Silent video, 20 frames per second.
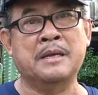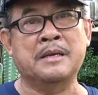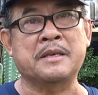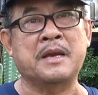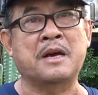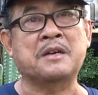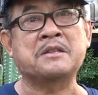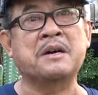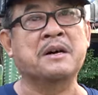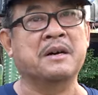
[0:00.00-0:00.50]

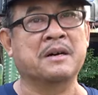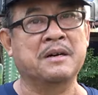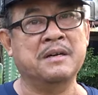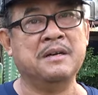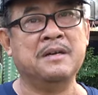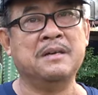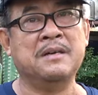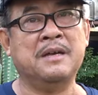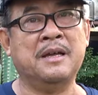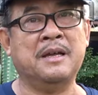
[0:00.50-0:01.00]
vợ
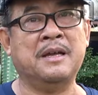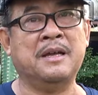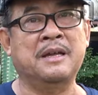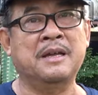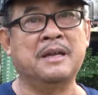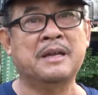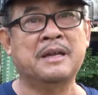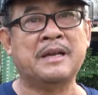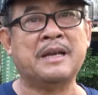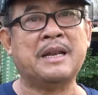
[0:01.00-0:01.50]
thưởng
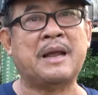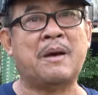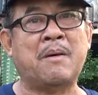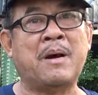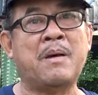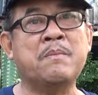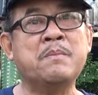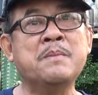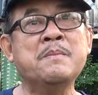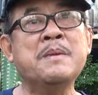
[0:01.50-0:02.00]
cái đầu
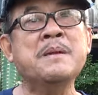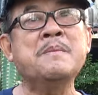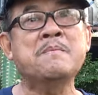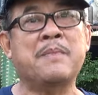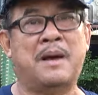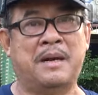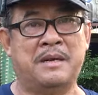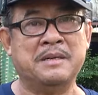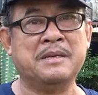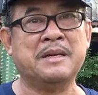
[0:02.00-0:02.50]
óc nó minh
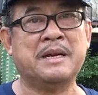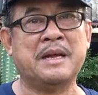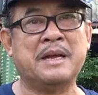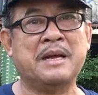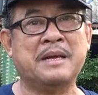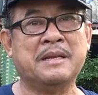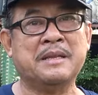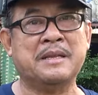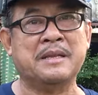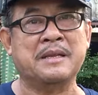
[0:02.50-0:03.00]
mẫn ra
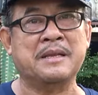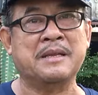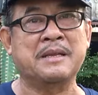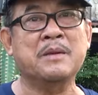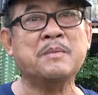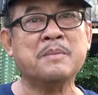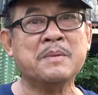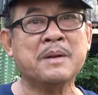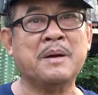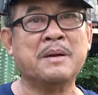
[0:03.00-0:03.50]
thì
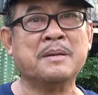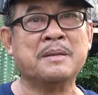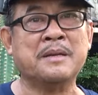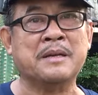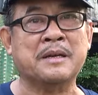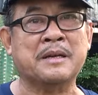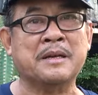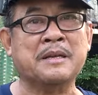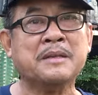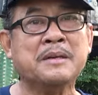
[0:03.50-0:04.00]
lúc đó
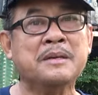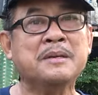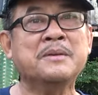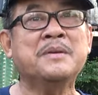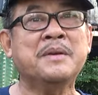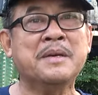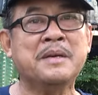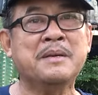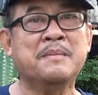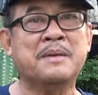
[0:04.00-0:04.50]
thì cái tư
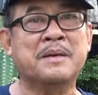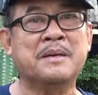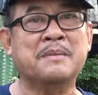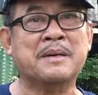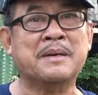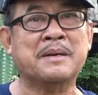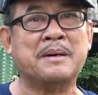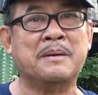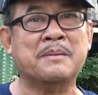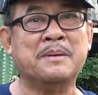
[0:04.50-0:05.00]
duy mình
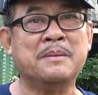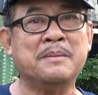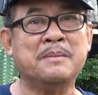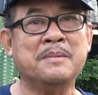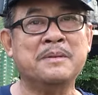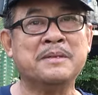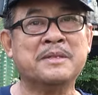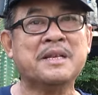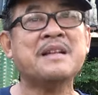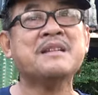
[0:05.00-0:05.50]
bắt đầu nó
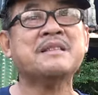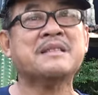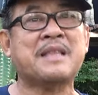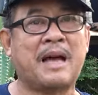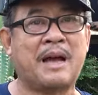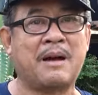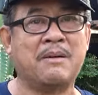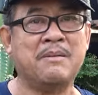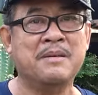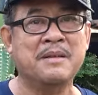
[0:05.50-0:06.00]
sáng
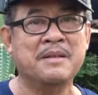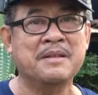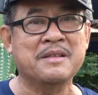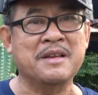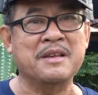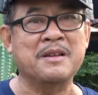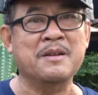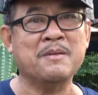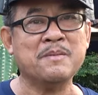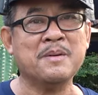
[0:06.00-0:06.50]
tạo,
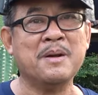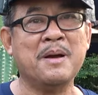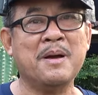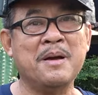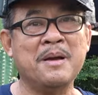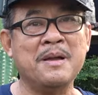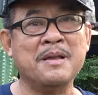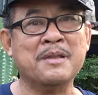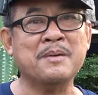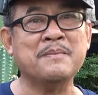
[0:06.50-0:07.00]
thì lúc đó
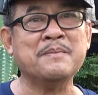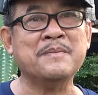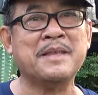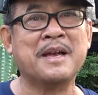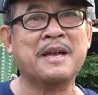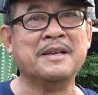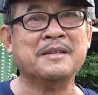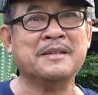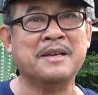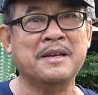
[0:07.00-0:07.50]
chúng
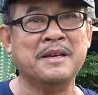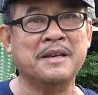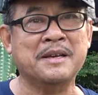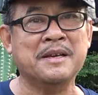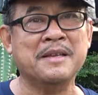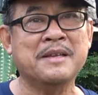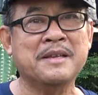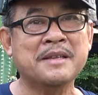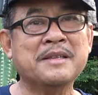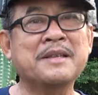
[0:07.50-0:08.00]
ta
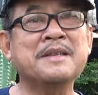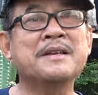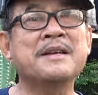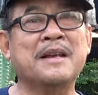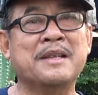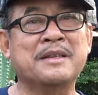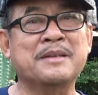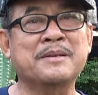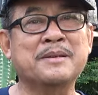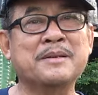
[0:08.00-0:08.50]
sẽ tiến
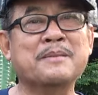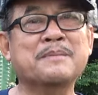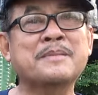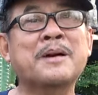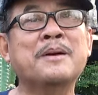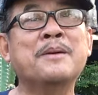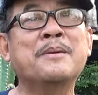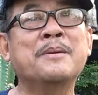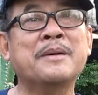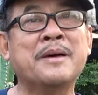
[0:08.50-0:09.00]
hành chúng
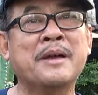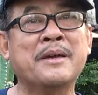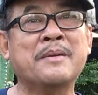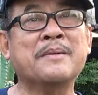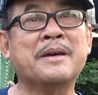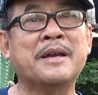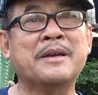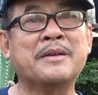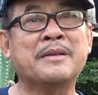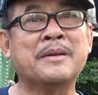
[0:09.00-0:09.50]
ta uốn éo
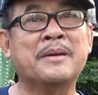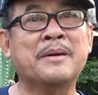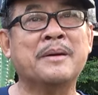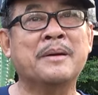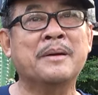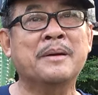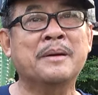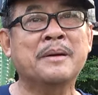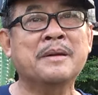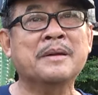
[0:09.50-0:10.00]
cây cho
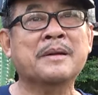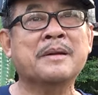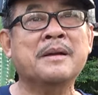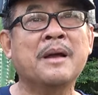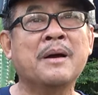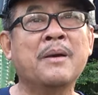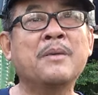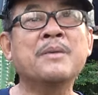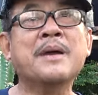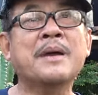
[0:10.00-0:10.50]

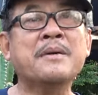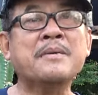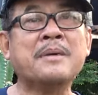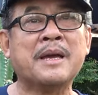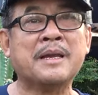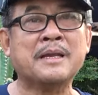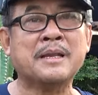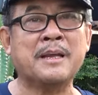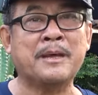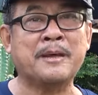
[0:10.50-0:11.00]
uốn éo
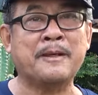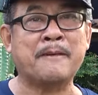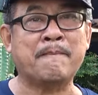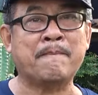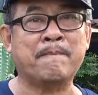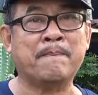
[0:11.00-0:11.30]
cây thì